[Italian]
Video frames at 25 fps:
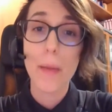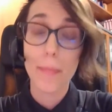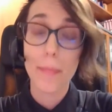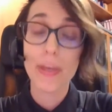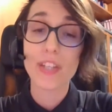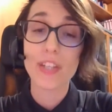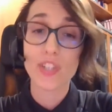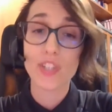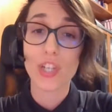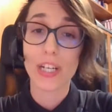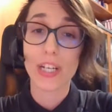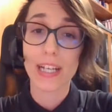
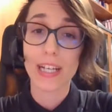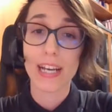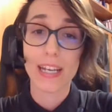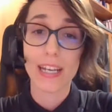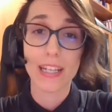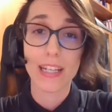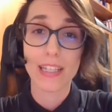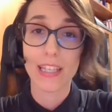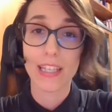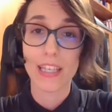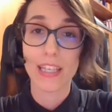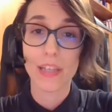per
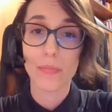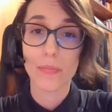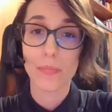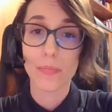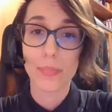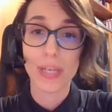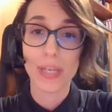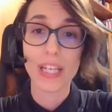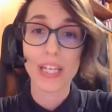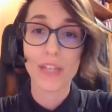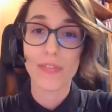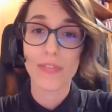cercare di
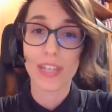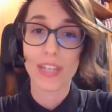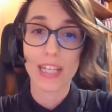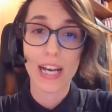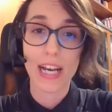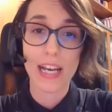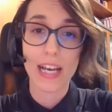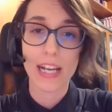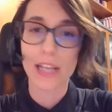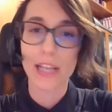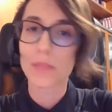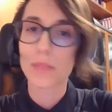
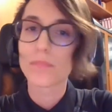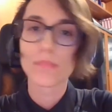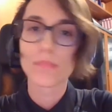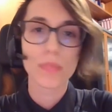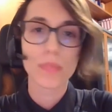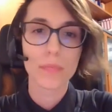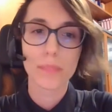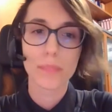pianificare